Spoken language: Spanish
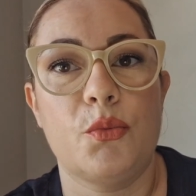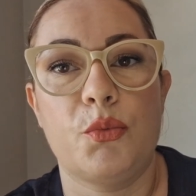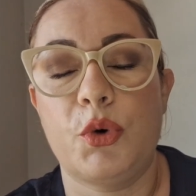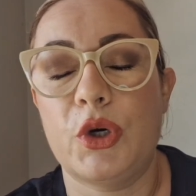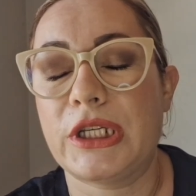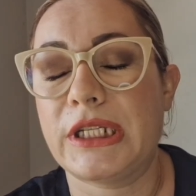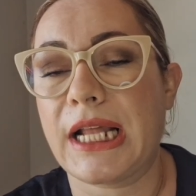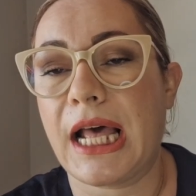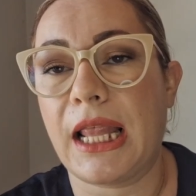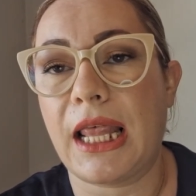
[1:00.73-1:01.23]

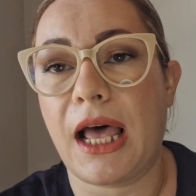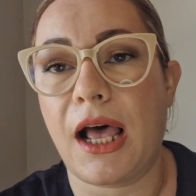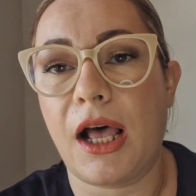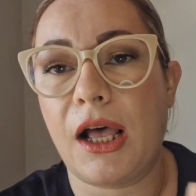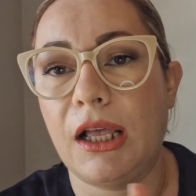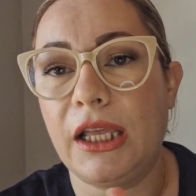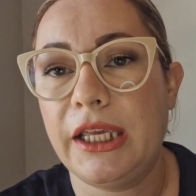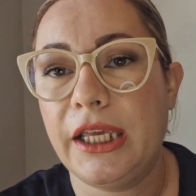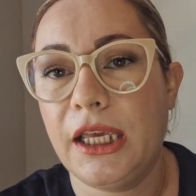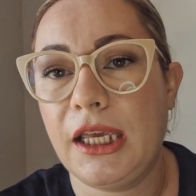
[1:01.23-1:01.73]
Pues
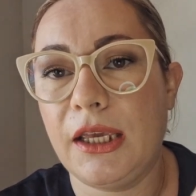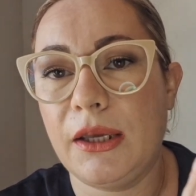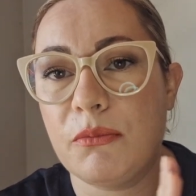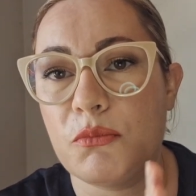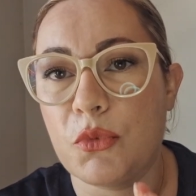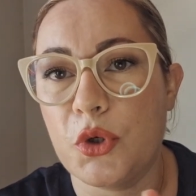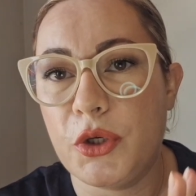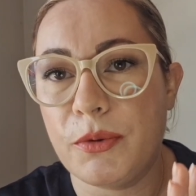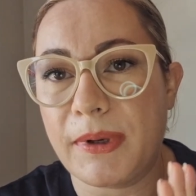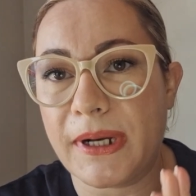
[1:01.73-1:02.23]
nada, eh,
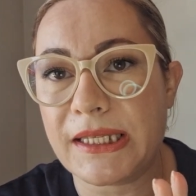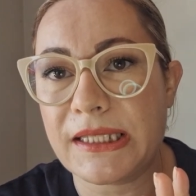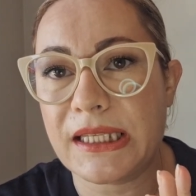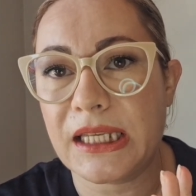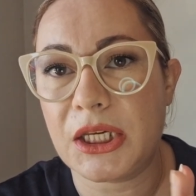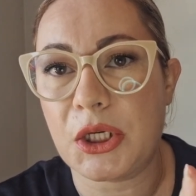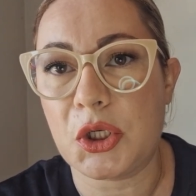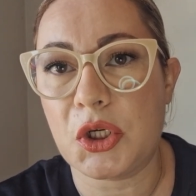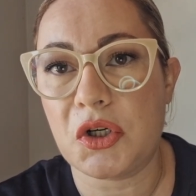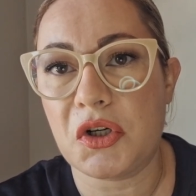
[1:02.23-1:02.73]
muy
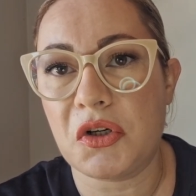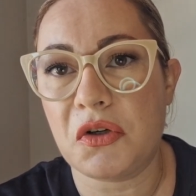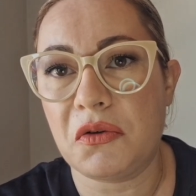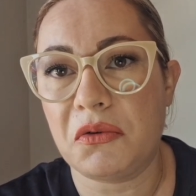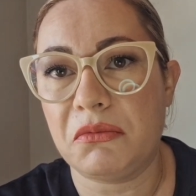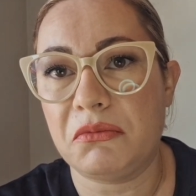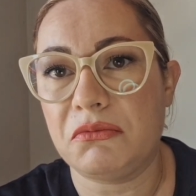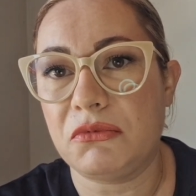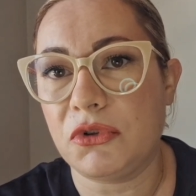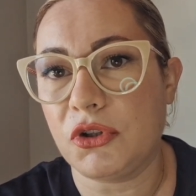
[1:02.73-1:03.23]

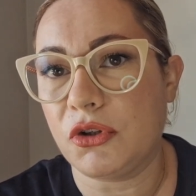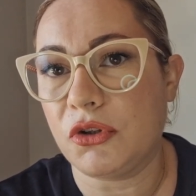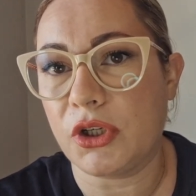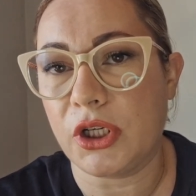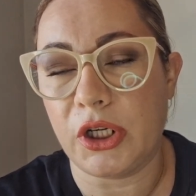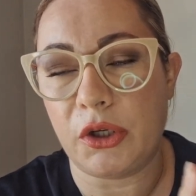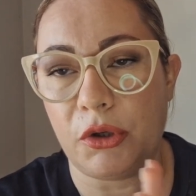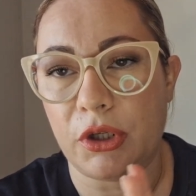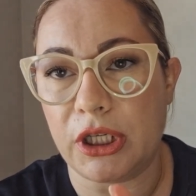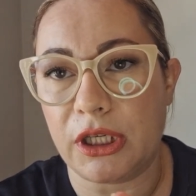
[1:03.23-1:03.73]
básico,
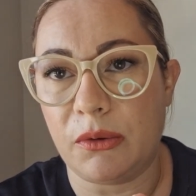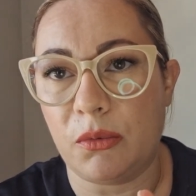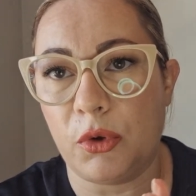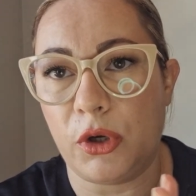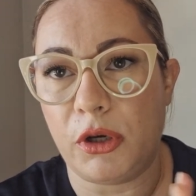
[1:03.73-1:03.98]
no creo que